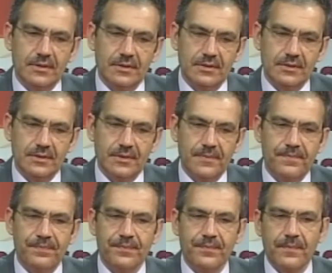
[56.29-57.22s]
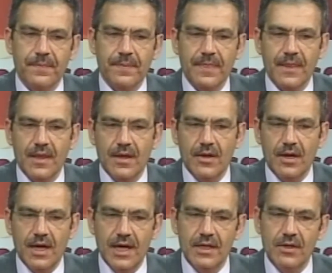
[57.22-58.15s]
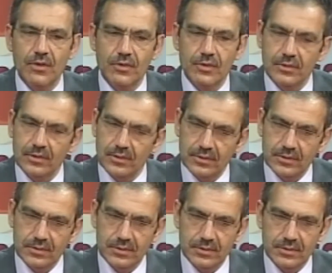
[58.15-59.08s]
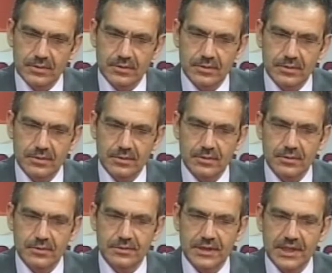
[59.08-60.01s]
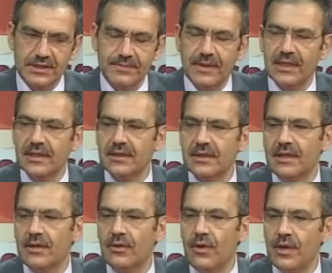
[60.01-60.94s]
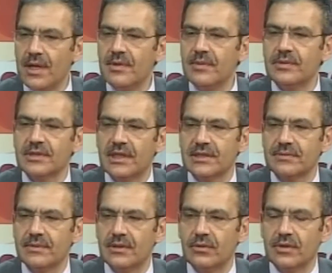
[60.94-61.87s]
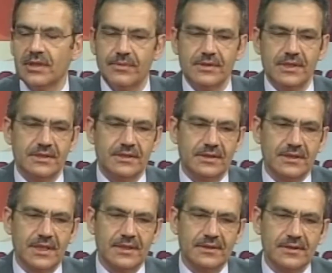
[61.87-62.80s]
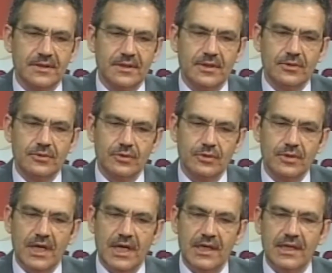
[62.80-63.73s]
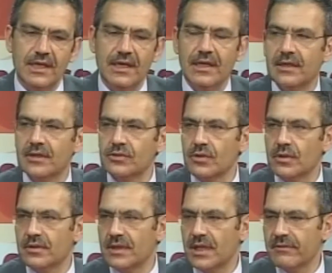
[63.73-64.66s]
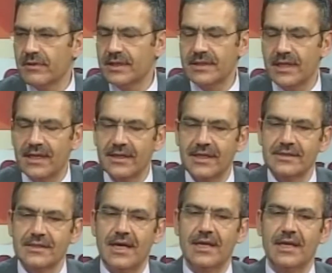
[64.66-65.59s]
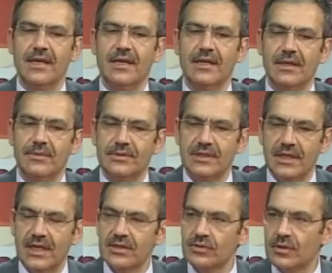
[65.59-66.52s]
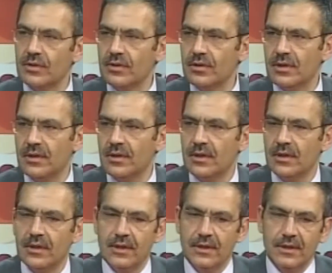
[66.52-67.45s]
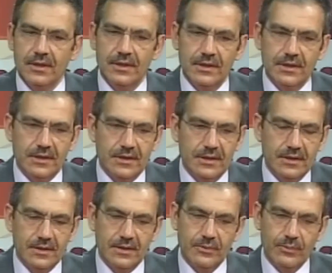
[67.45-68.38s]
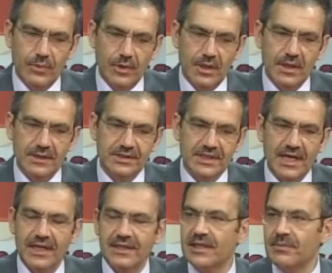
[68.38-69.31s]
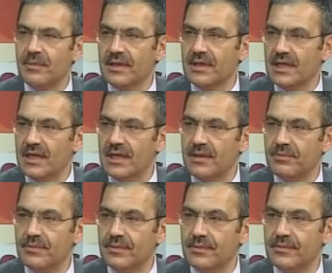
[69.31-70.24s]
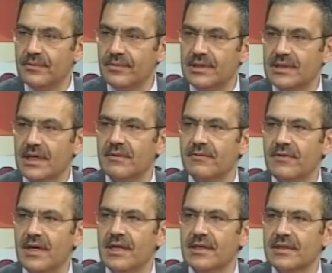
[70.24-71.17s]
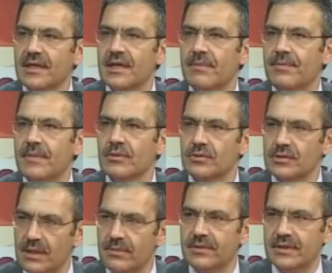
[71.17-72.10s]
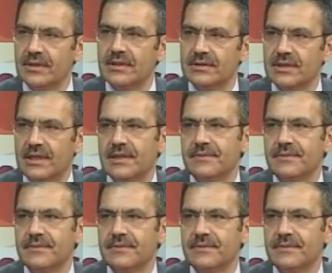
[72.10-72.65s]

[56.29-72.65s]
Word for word: E, aile okulu e, çalışmaları önemli bir çalışma ülkemiz açısından. Çünkü aileyle sorunlar var. Herkes aileyle ilgili bir şeyler söylüyor. Ee, böyle şikayet etmek yerine bir takım faaliyetler yapmak güzel bir şey.